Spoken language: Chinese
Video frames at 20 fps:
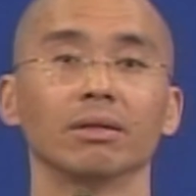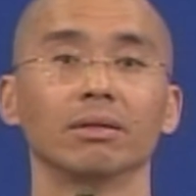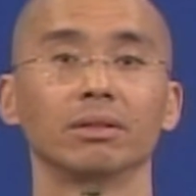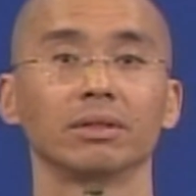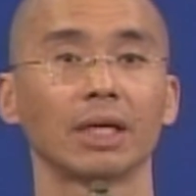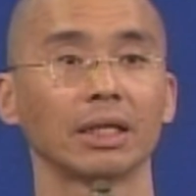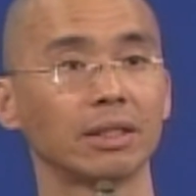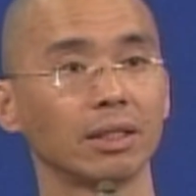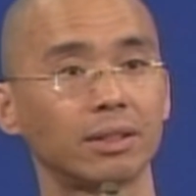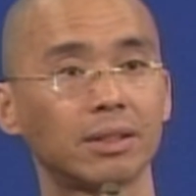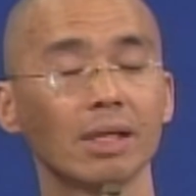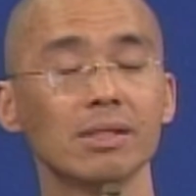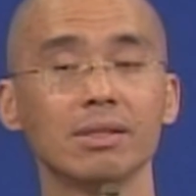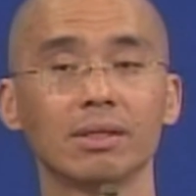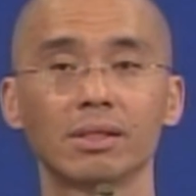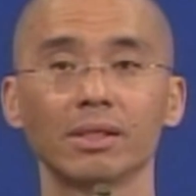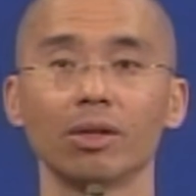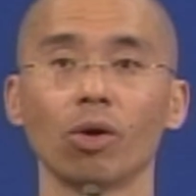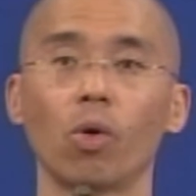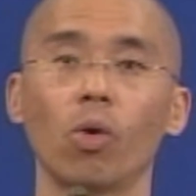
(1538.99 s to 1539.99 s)
在这政
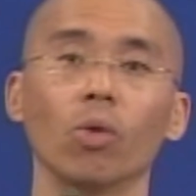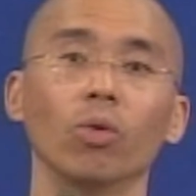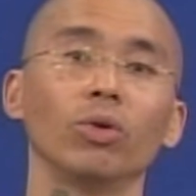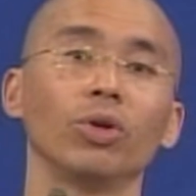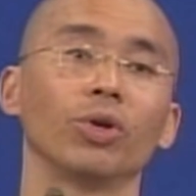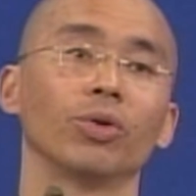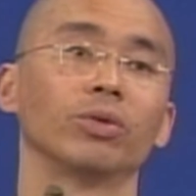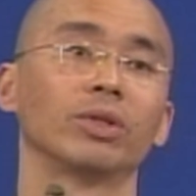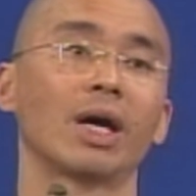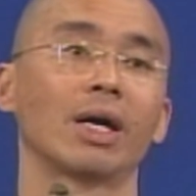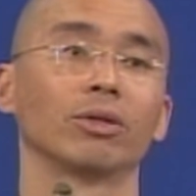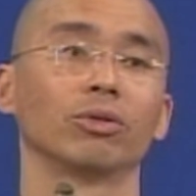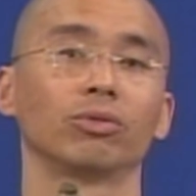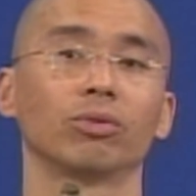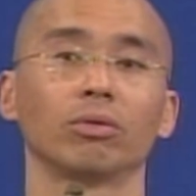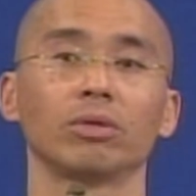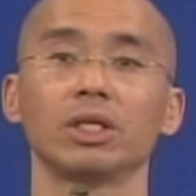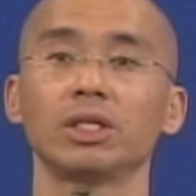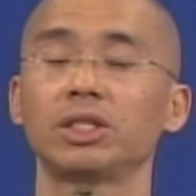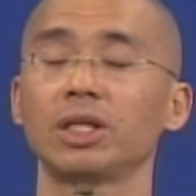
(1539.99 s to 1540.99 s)
治的洪流当
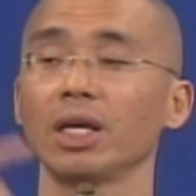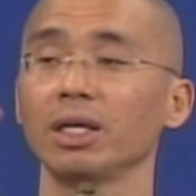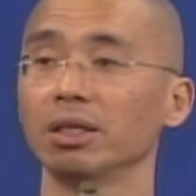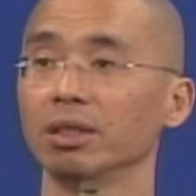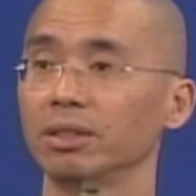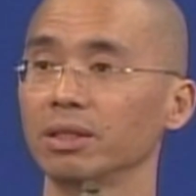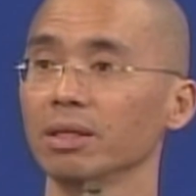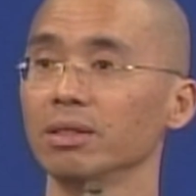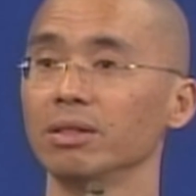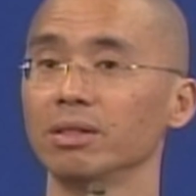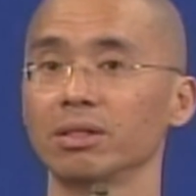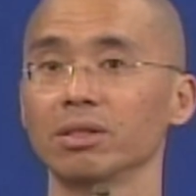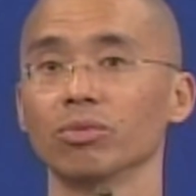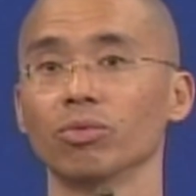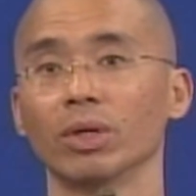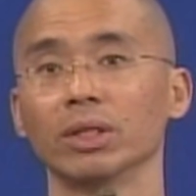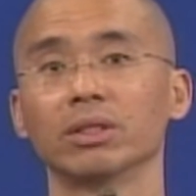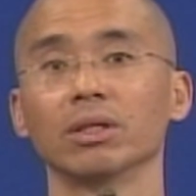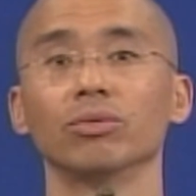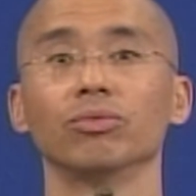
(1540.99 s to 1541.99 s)
中，一切以政治
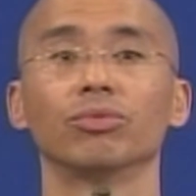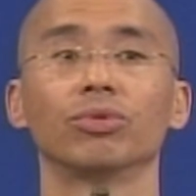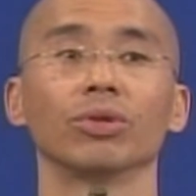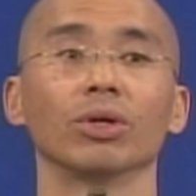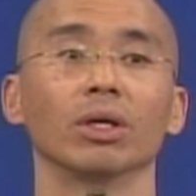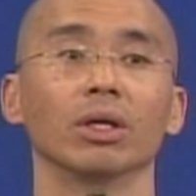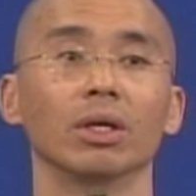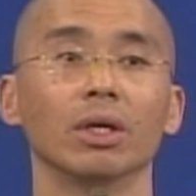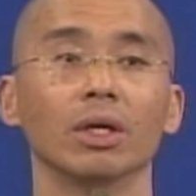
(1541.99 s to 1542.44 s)
为正确。